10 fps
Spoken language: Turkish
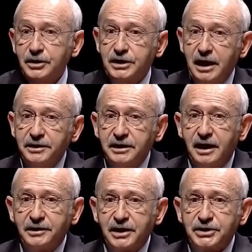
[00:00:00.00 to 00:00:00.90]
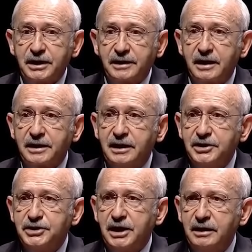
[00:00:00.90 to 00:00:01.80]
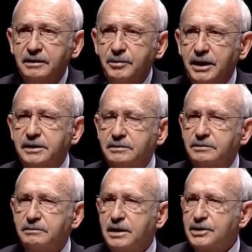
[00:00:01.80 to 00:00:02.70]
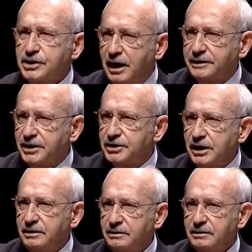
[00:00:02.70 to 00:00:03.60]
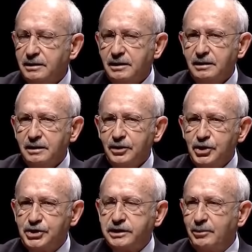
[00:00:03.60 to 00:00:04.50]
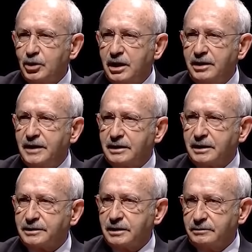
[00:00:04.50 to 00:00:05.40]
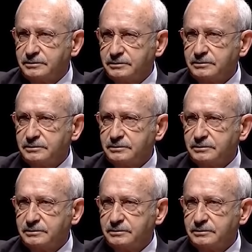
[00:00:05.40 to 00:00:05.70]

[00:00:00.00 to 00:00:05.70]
Kendi yandaşlarına gelince bakın sadece İstanbul Havaalanı'nda